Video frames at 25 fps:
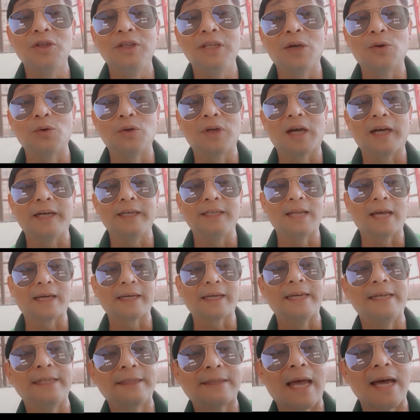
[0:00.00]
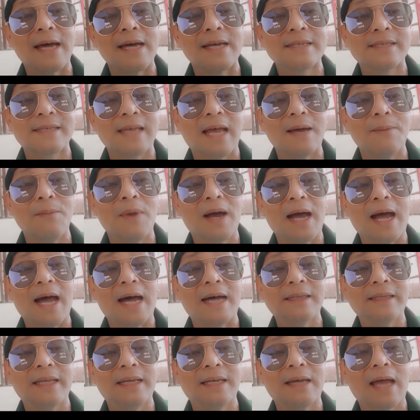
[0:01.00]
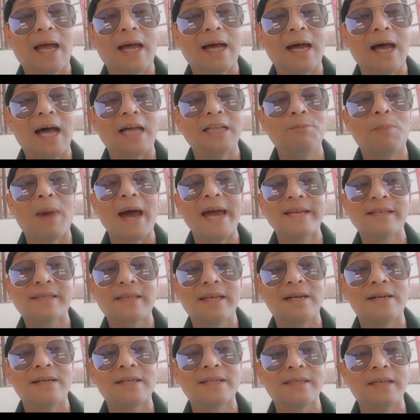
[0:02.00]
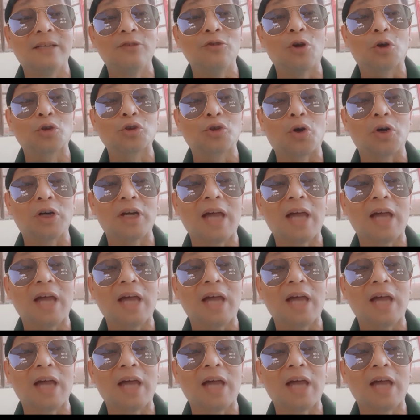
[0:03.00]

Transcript: Hindi ko na kayo nakita sa mga ating uh, advisor, si Dr.